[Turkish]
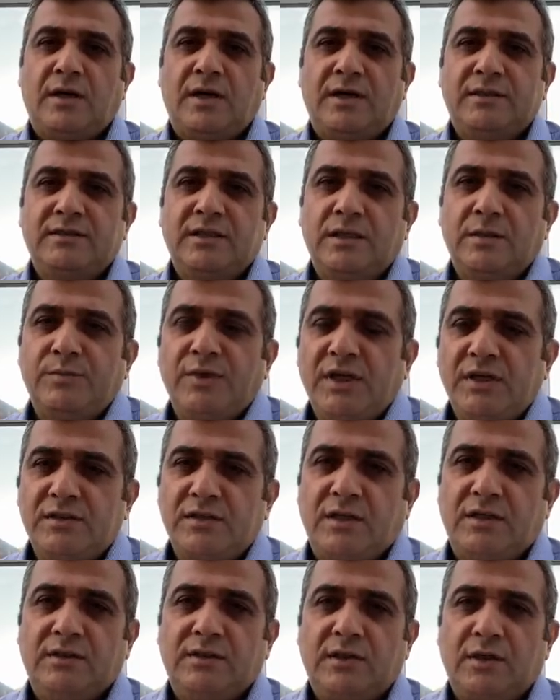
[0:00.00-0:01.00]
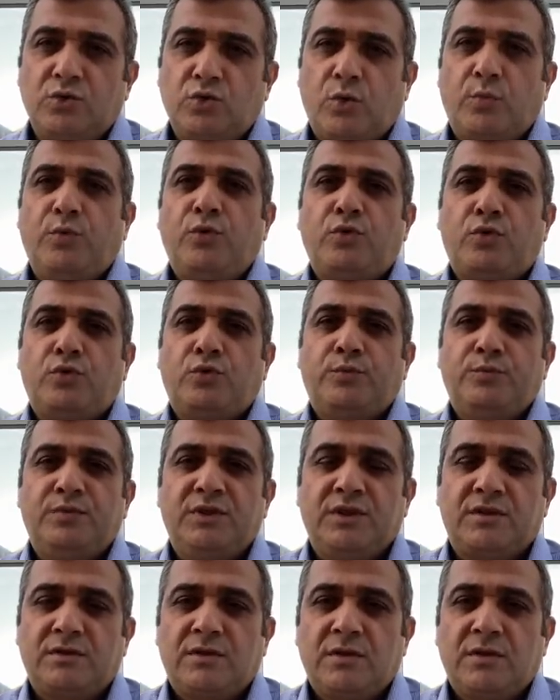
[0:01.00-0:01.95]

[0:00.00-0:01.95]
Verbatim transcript: Azerbaycan'la kopuk bir